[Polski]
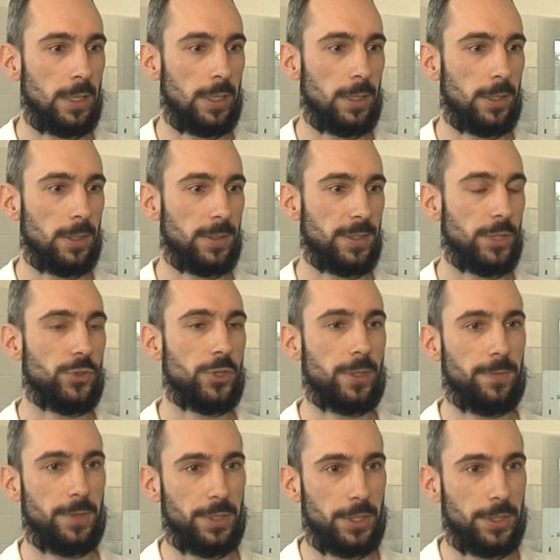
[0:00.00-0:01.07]
e,
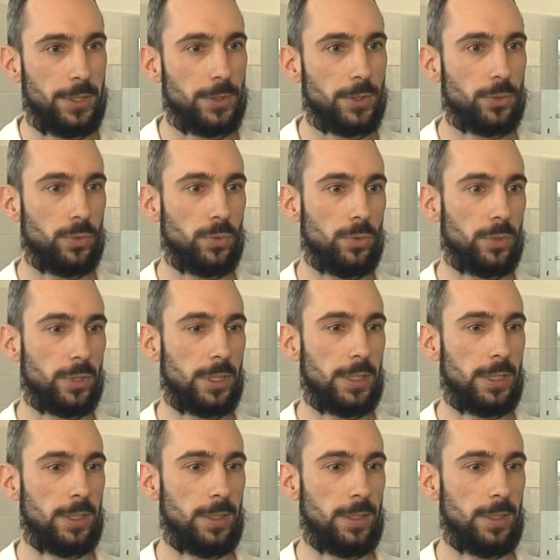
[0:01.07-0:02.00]
zaczerwienienie skóry,